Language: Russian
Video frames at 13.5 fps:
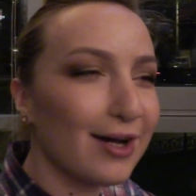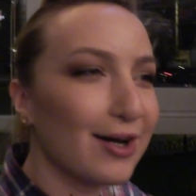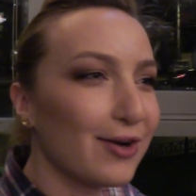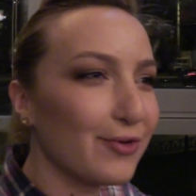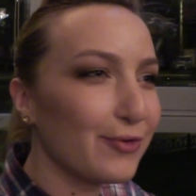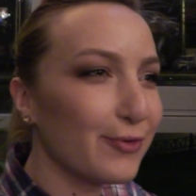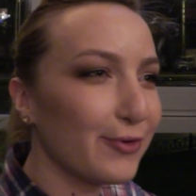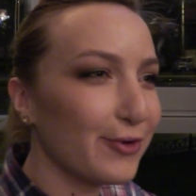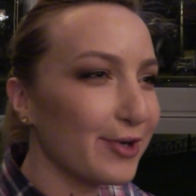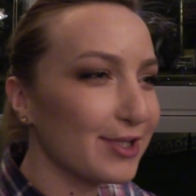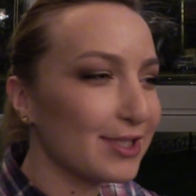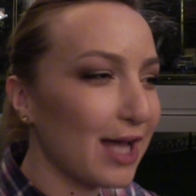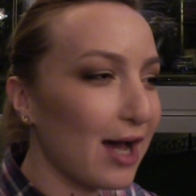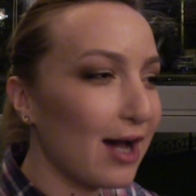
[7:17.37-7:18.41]

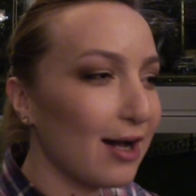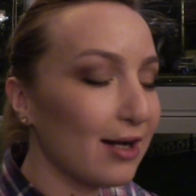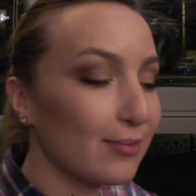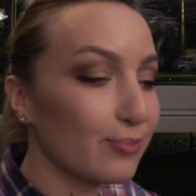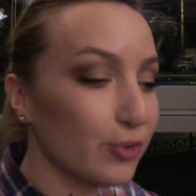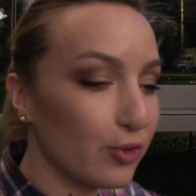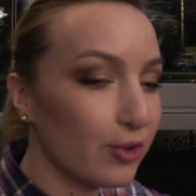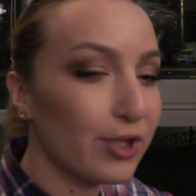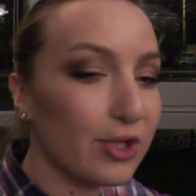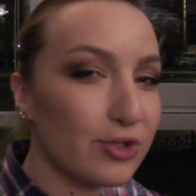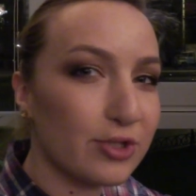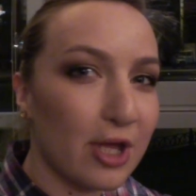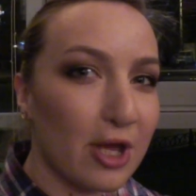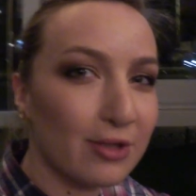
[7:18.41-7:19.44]
Вот. А многие
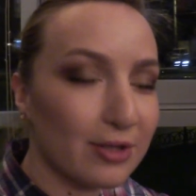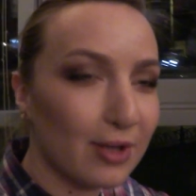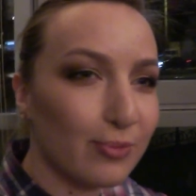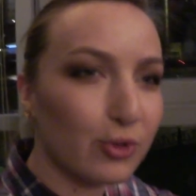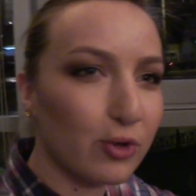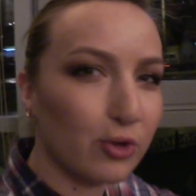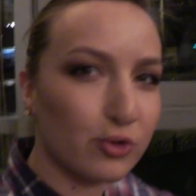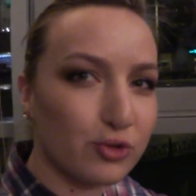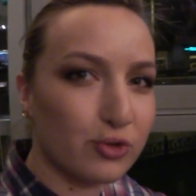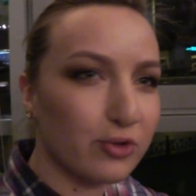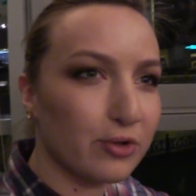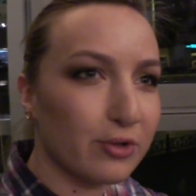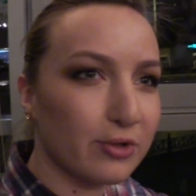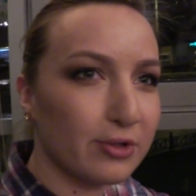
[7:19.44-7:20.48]
считают наоборот,
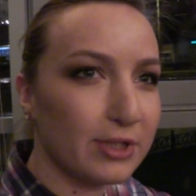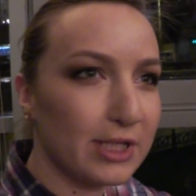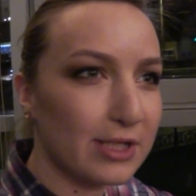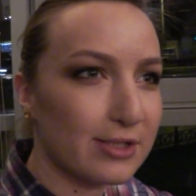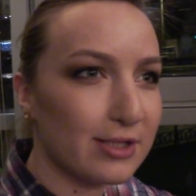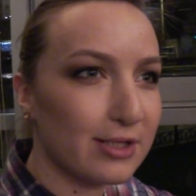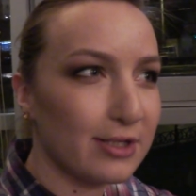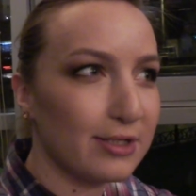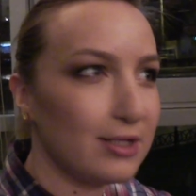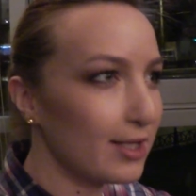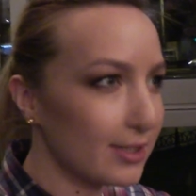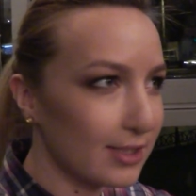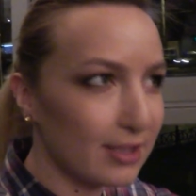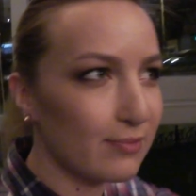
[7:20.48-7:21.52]
что если
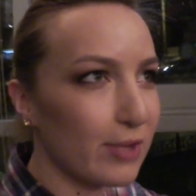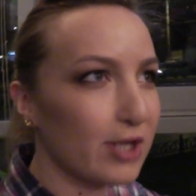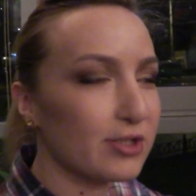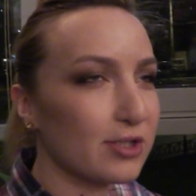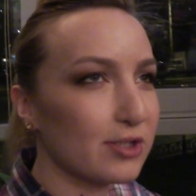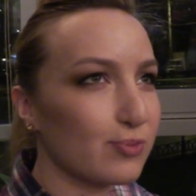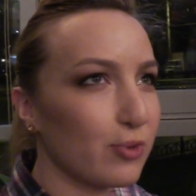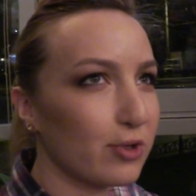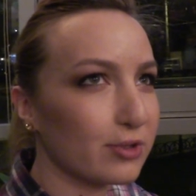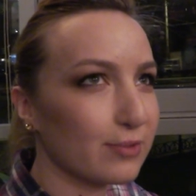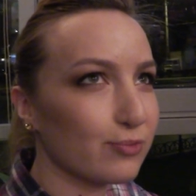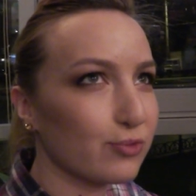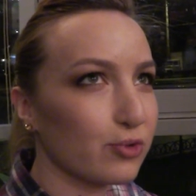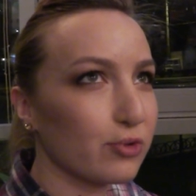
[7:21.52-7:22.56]
не занимаешься
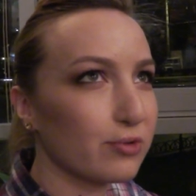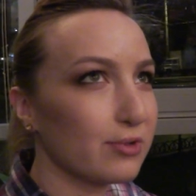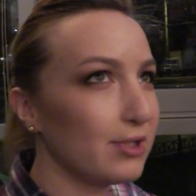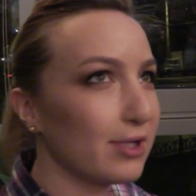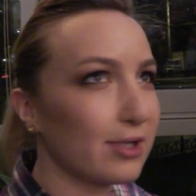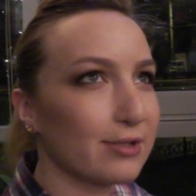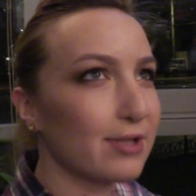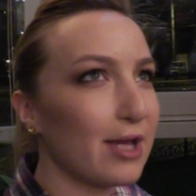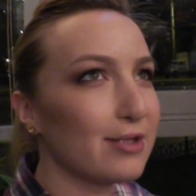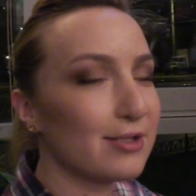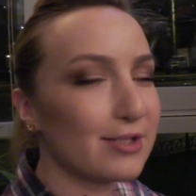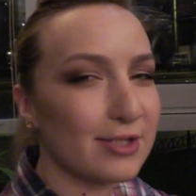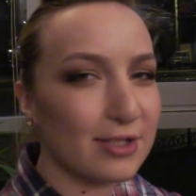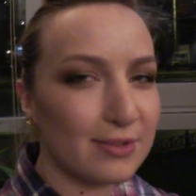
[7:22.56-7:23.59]
спортом, то никогда
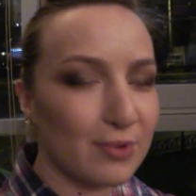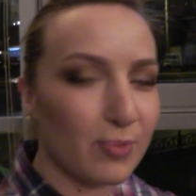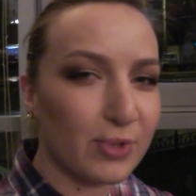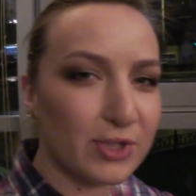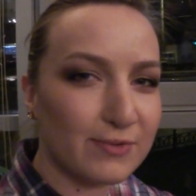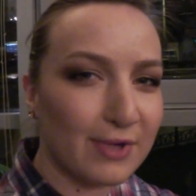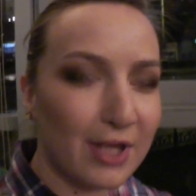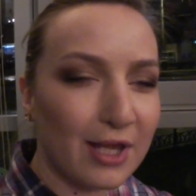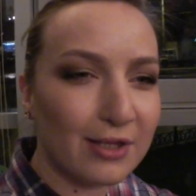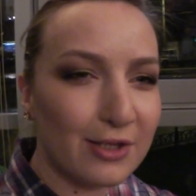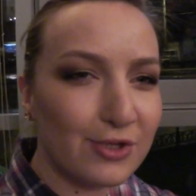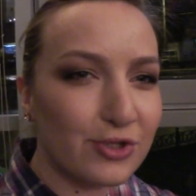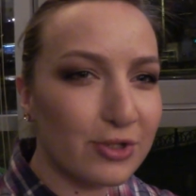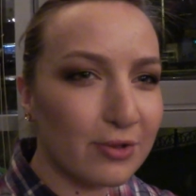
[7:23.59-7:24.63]
нельзя себе позволять
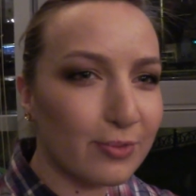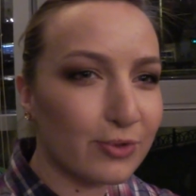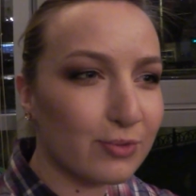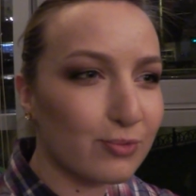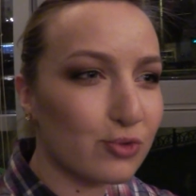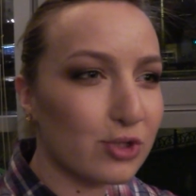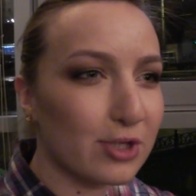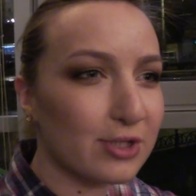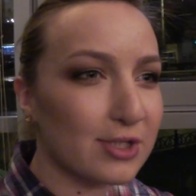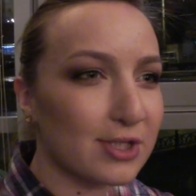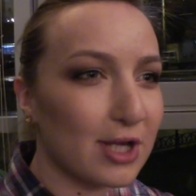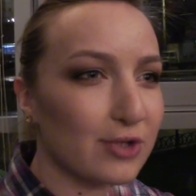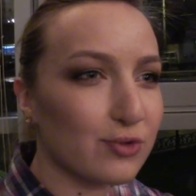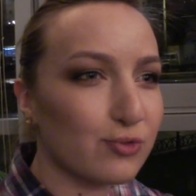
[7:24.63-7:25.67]
лишнего, потому что это
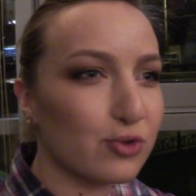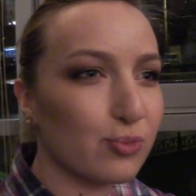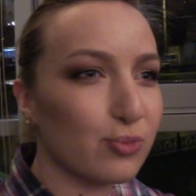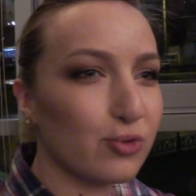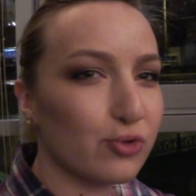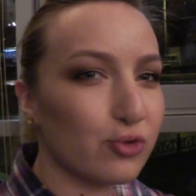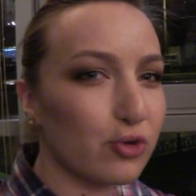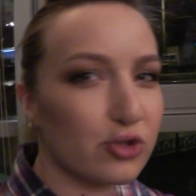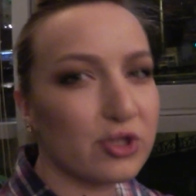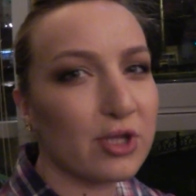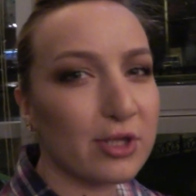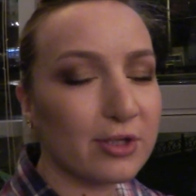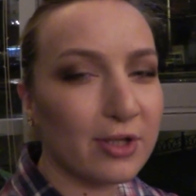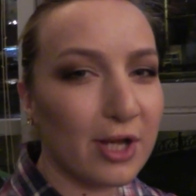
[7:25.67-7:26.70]
сразу все будет
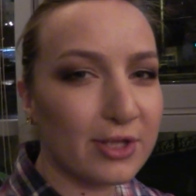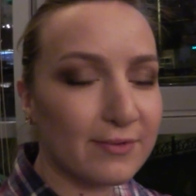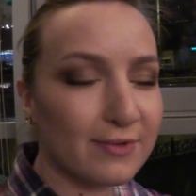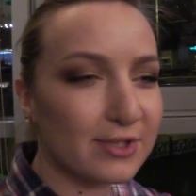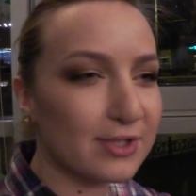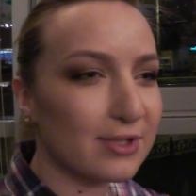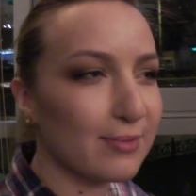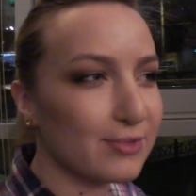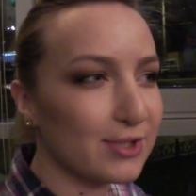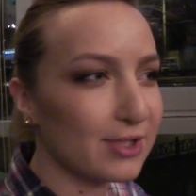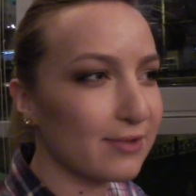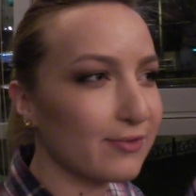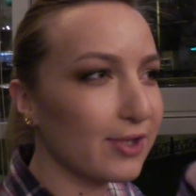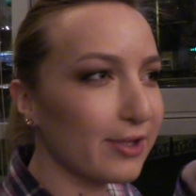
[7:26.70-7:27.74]
точно откладываться там
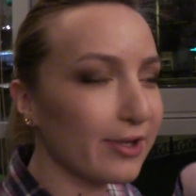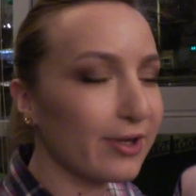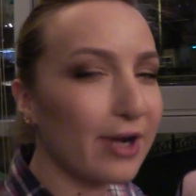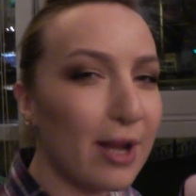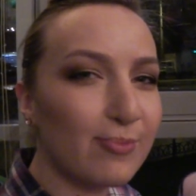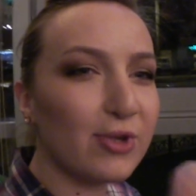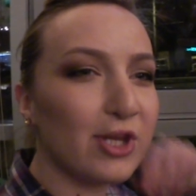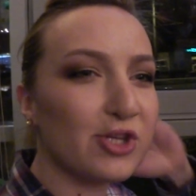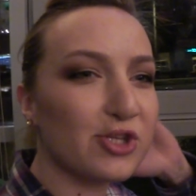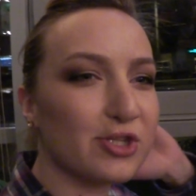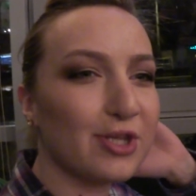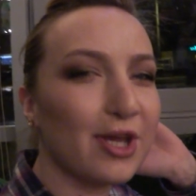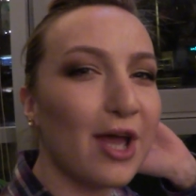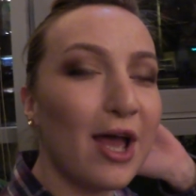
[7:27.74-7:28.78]
где-то в килограммы
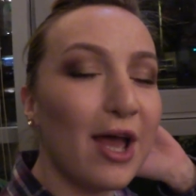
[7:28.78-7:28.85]
лишние.